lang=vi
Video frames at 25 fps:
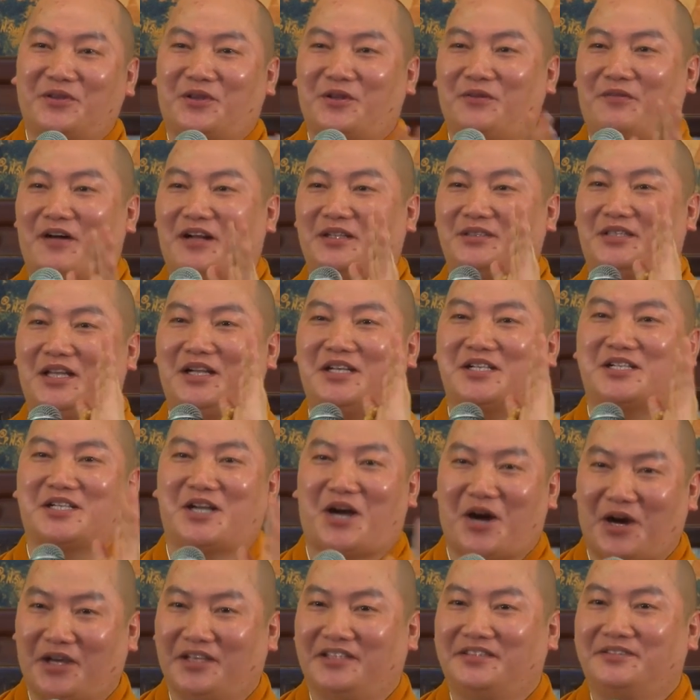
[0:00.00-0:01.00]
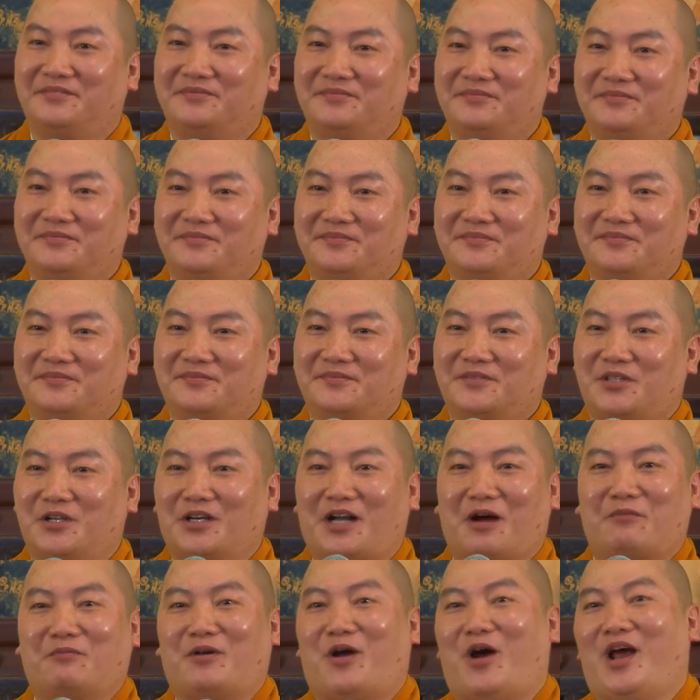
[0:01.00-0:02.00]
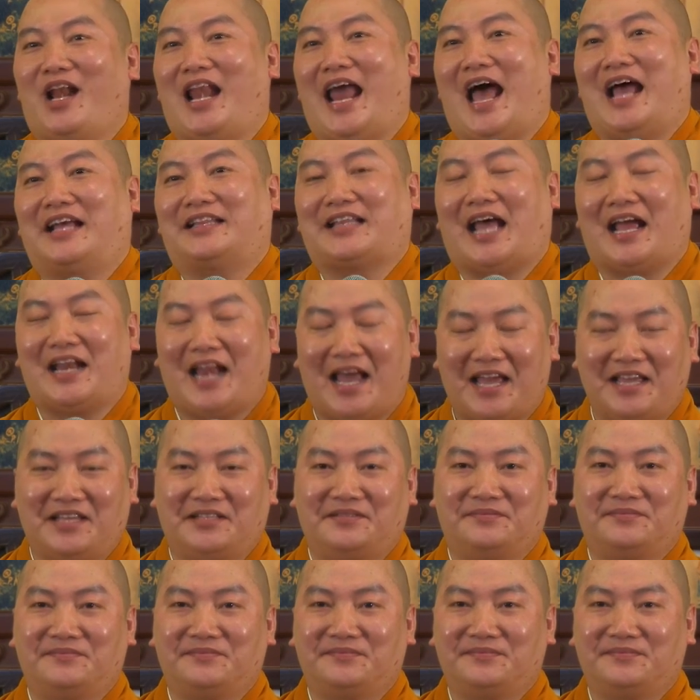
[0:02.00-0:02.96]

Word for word: tôi phân tích rồi, tôi không nói lại tại đây.